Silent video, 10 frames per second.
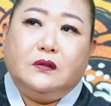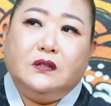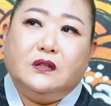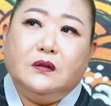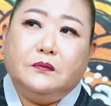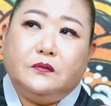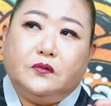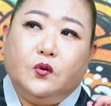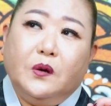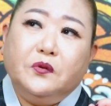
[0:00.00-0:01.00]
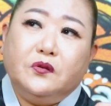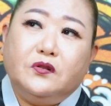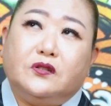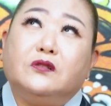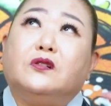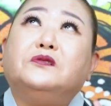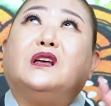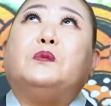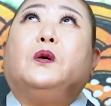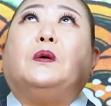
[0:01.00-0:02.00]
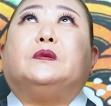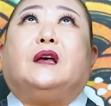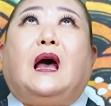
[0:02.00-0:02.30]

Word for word: 지금 조감독님 우리 천장에 봐보세요.